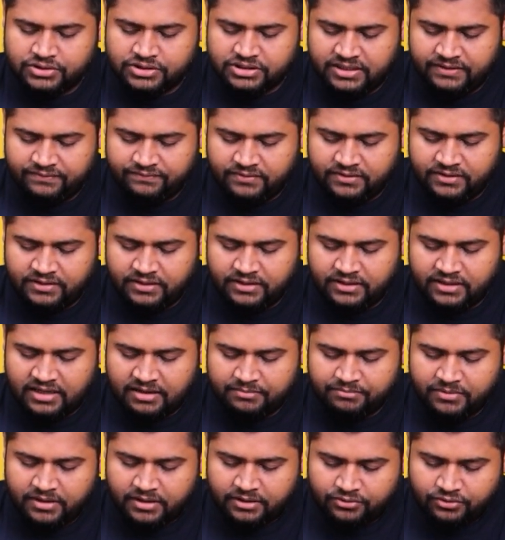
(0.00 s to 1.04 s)
শিফট দিয়ে
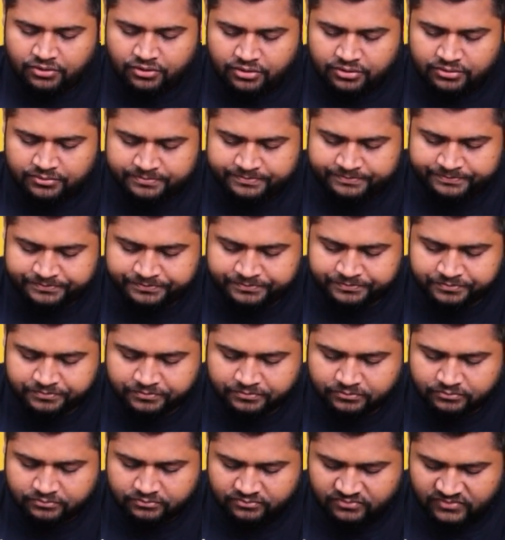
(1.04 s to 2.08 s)
আমরা এখন
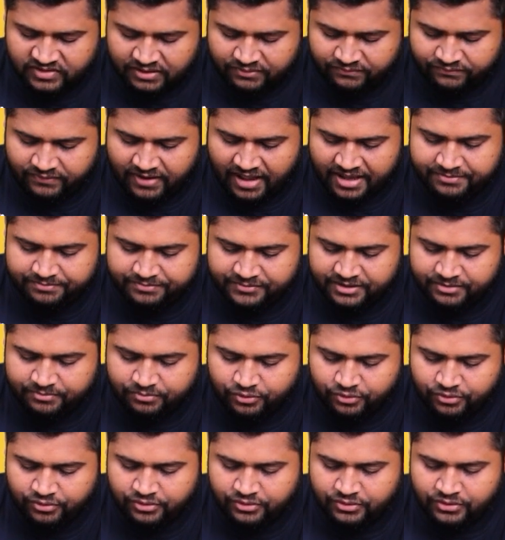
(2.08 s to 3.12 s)
ফাইভ
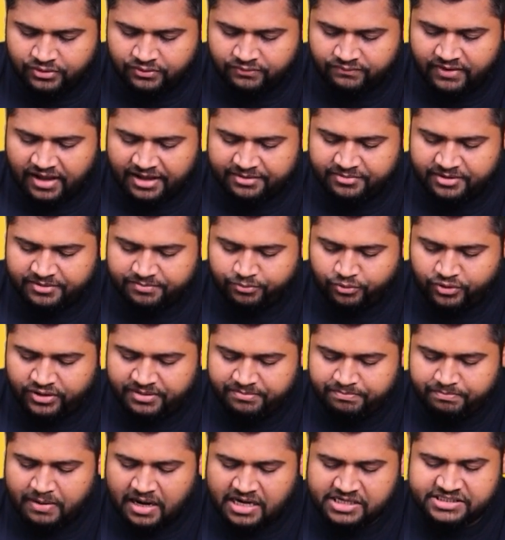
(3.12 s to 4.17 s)
দিব ফাইভের পর
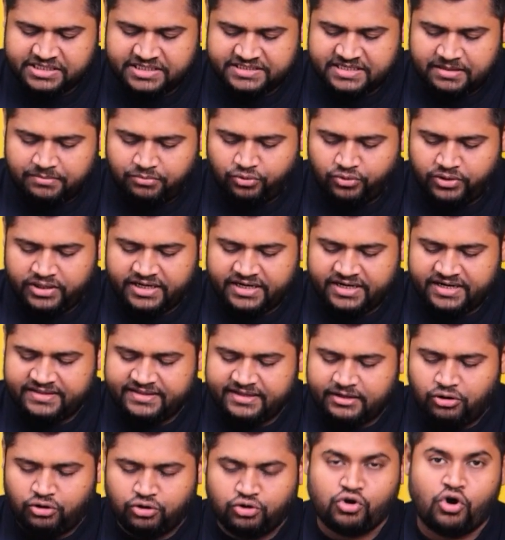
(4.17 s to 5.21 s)
এই পাশে যাব এখানে
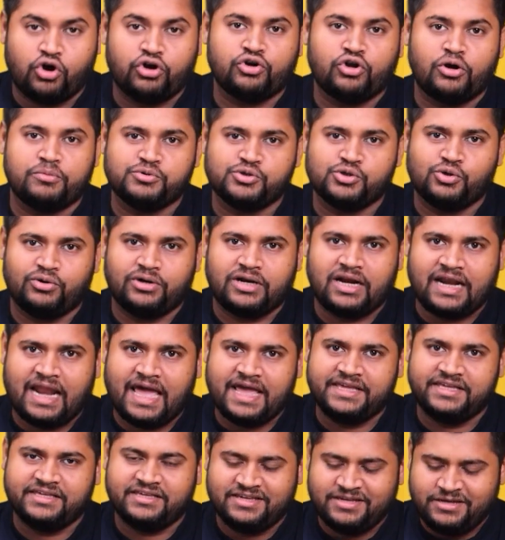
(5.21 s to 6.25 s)
দেখো ডট অপশনটা
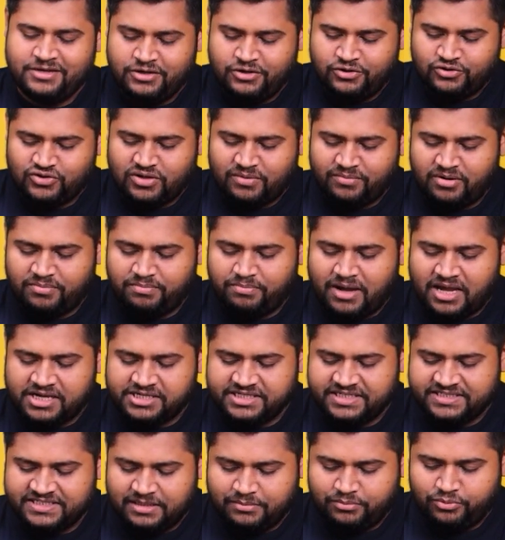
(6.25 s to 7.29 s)
নাই তো আমরা
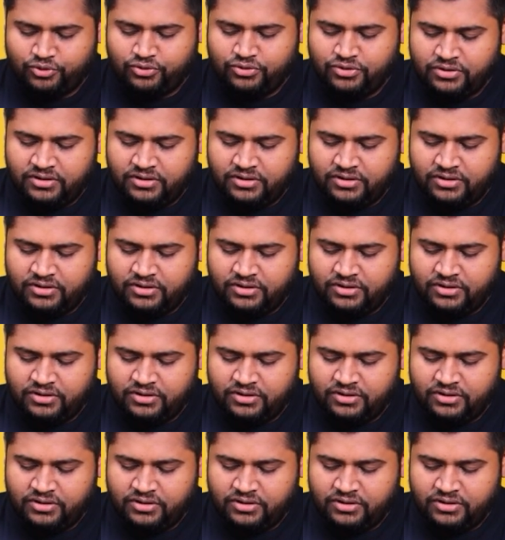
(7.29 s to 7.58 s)
পাশে যাব